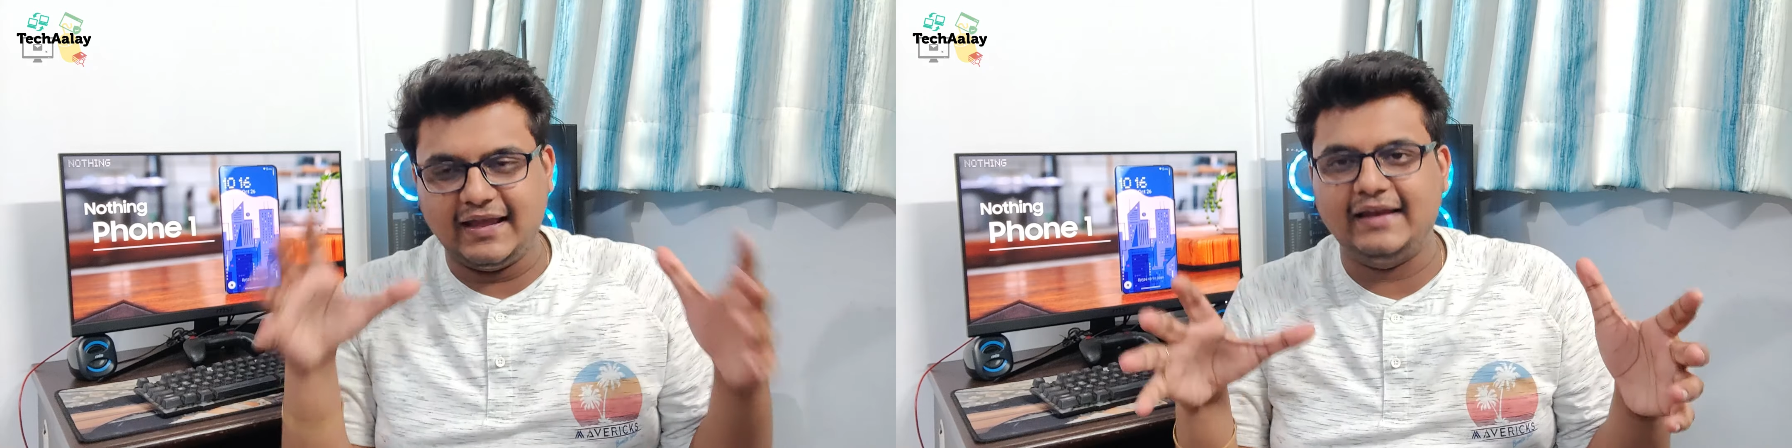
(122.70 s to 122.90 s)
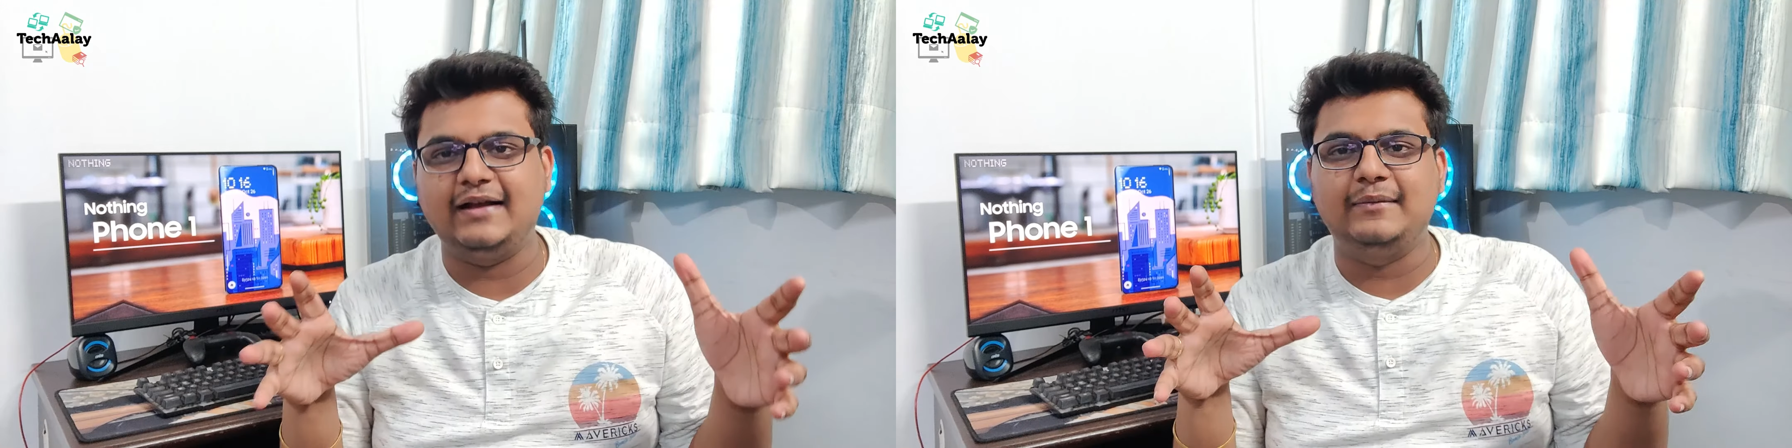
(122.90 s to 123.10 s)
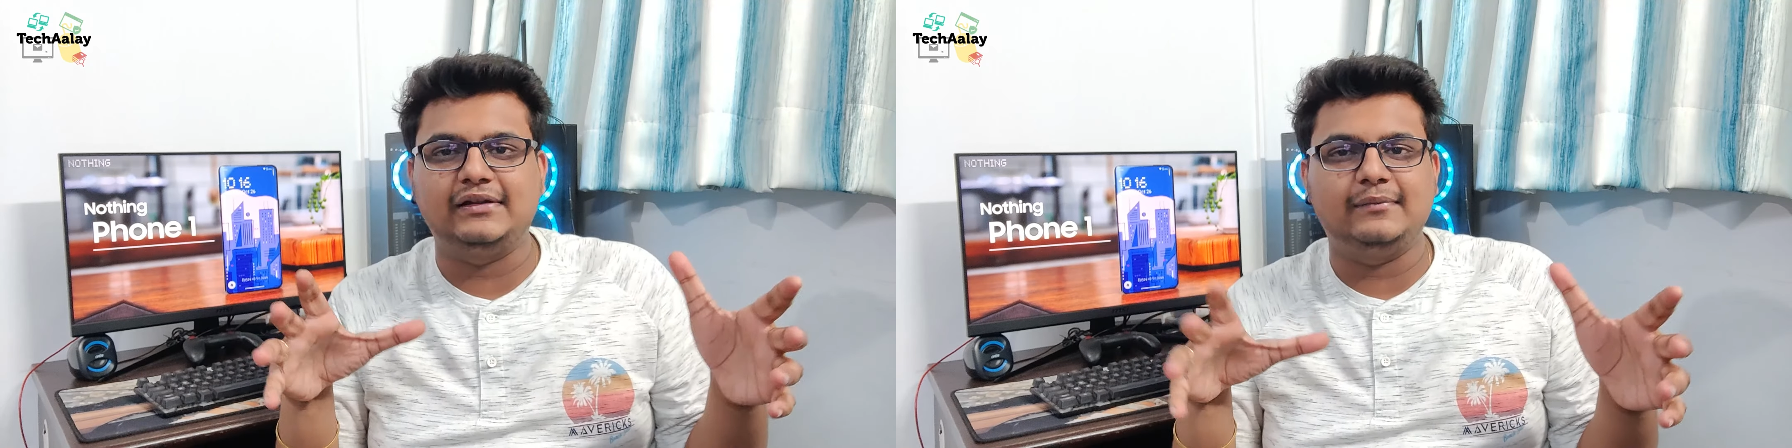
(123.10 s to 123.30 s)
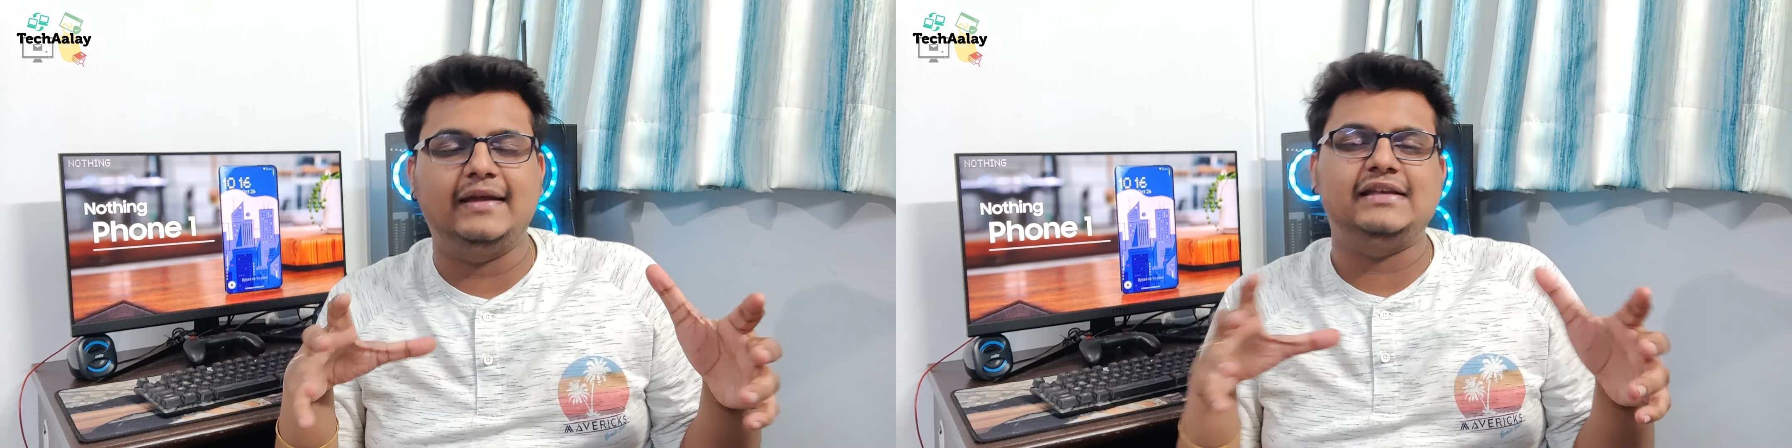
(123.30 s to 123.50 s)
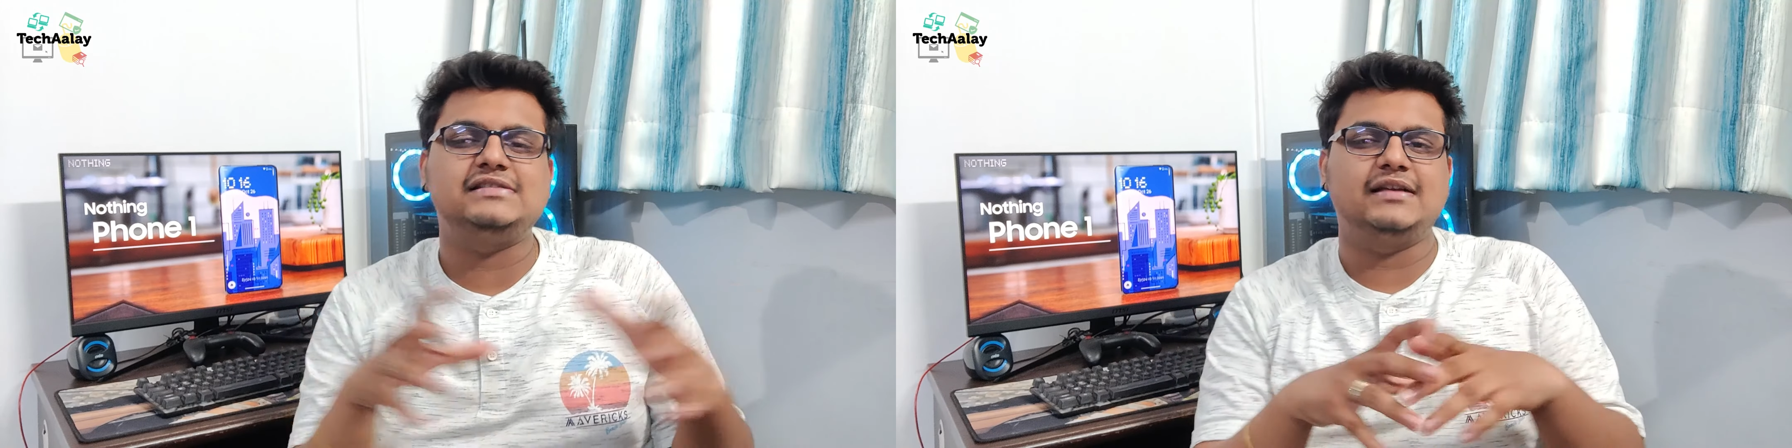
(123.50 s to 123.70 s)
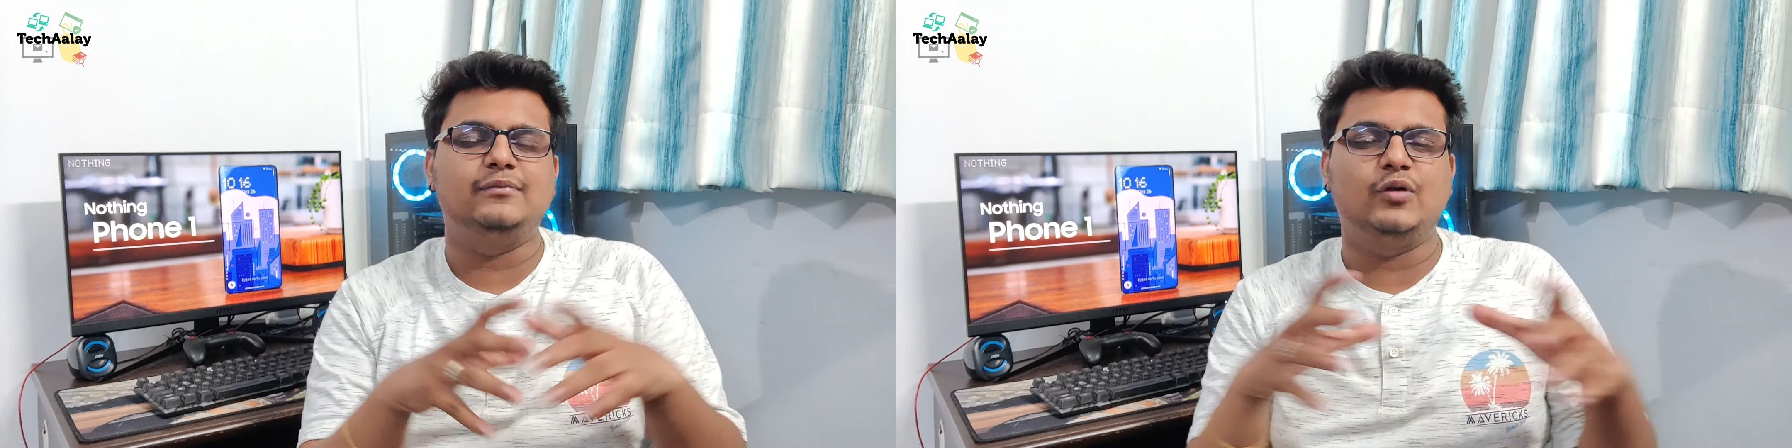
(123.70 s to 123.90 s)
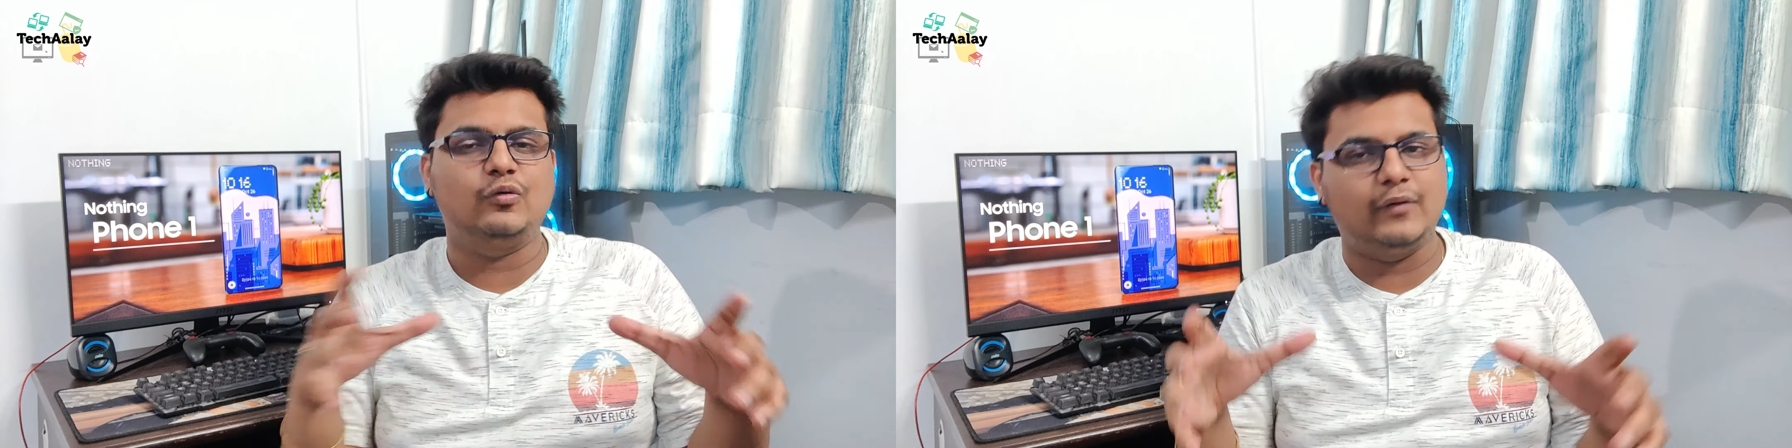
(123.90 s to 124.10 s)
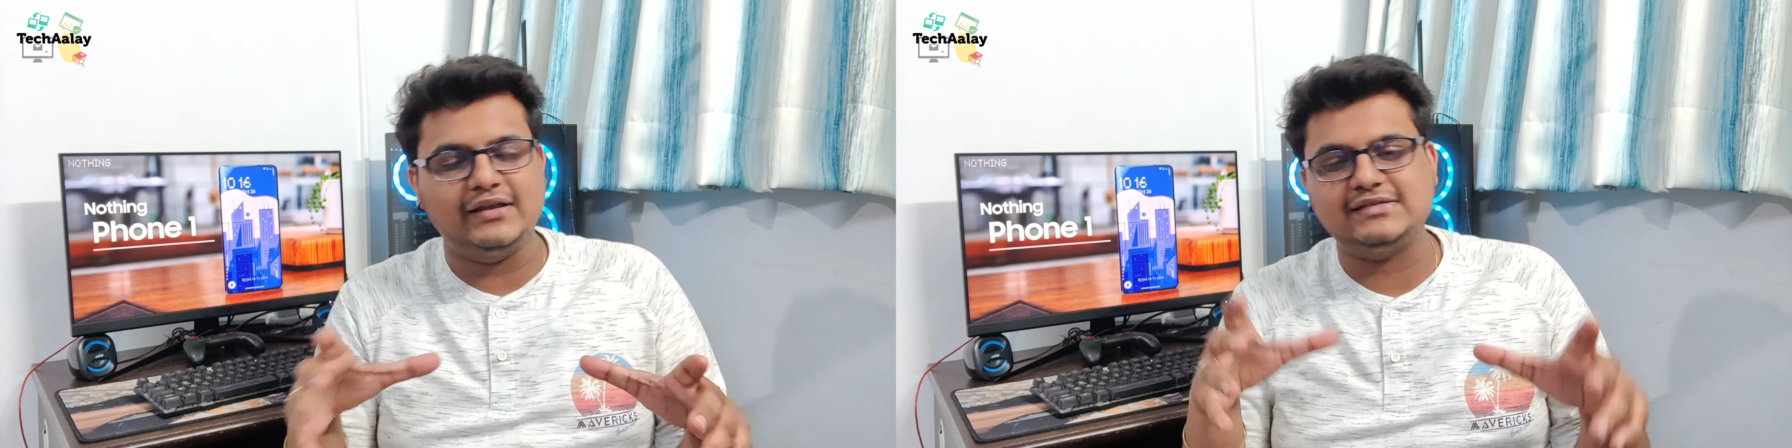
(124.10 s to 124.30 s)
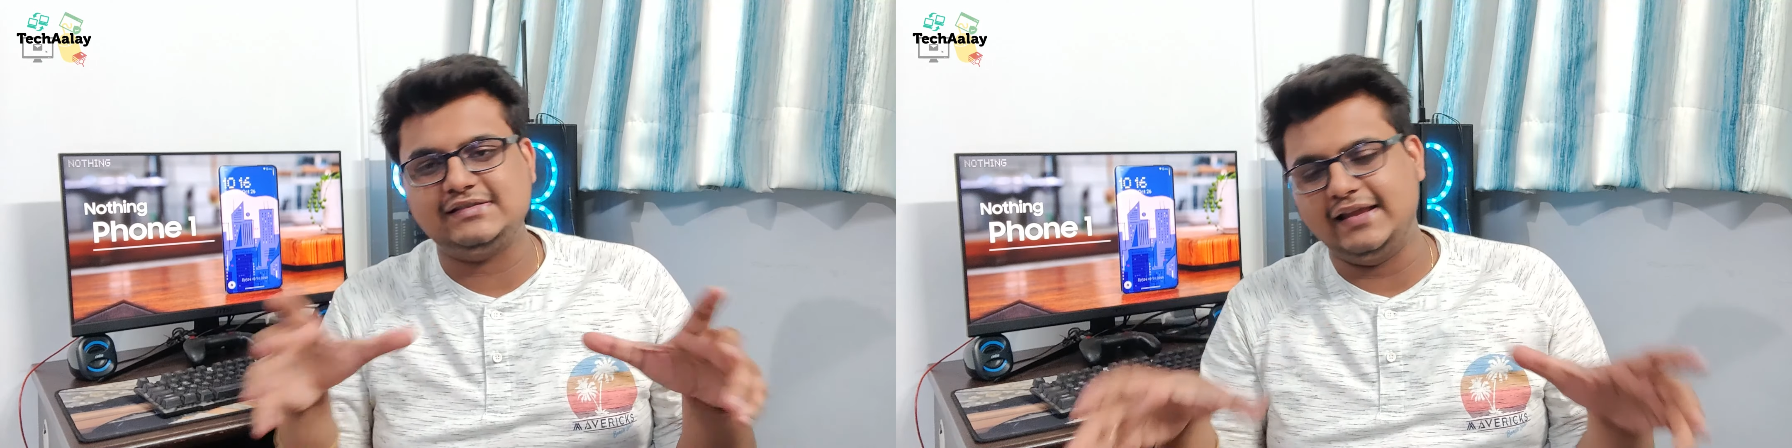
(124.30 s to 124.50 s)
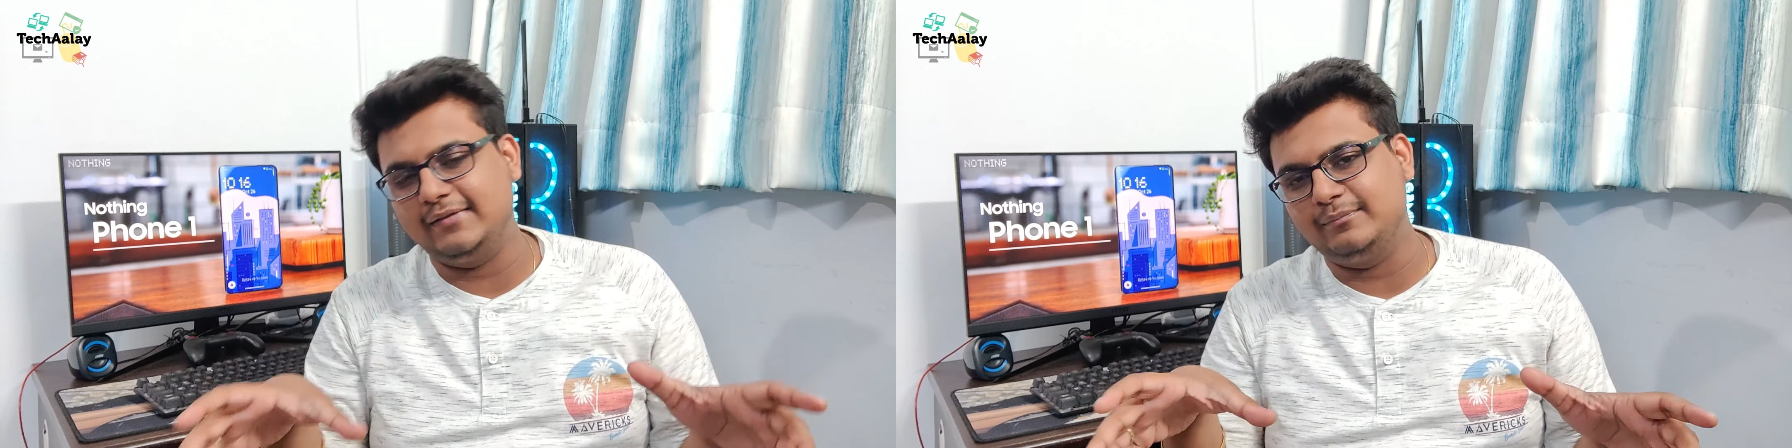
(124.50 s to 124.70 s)
कहने का मतलब है कि सब लोग वही
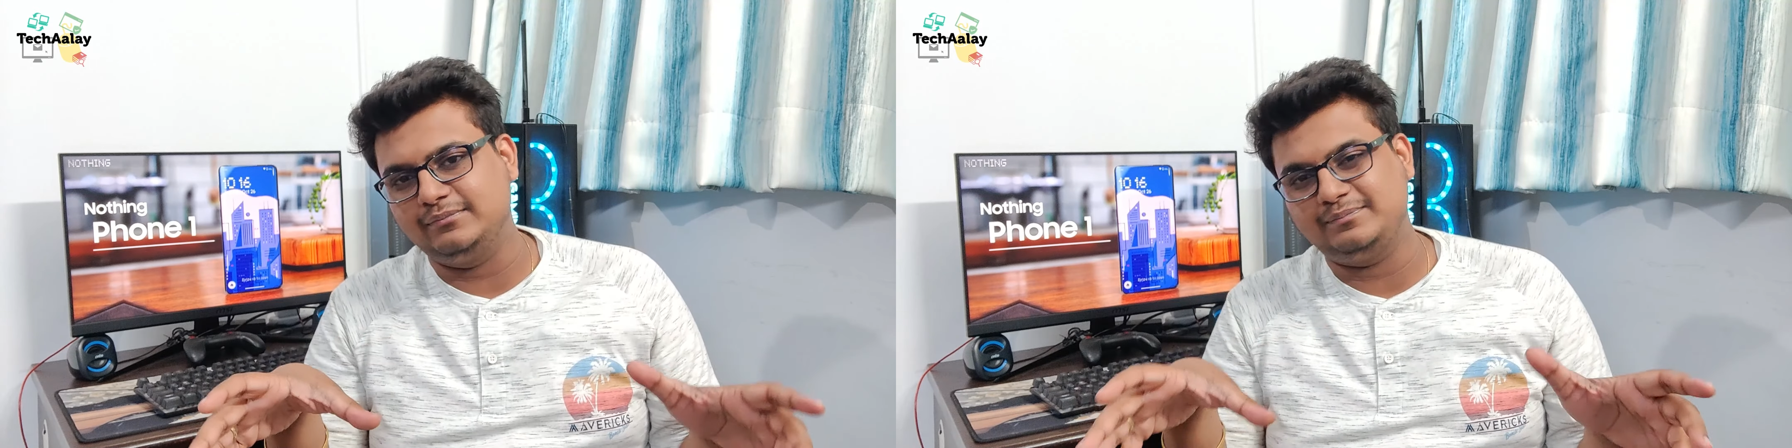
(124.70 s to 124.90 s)
सेम